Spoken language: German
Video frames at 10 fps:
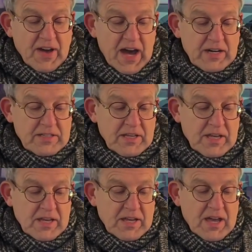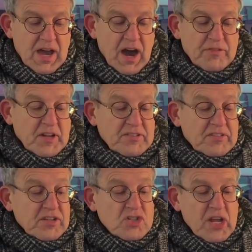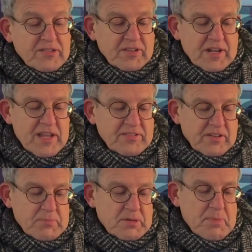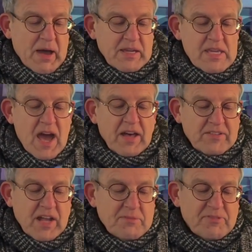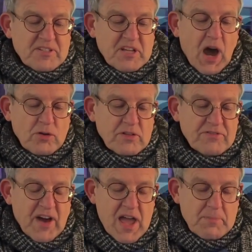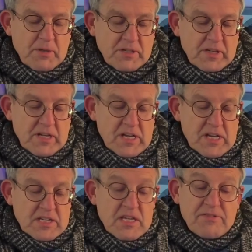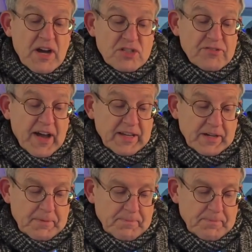war, auf dass er sich schätzen ließe mit Maria, seinem vertrauten Weibe, die war schwanger.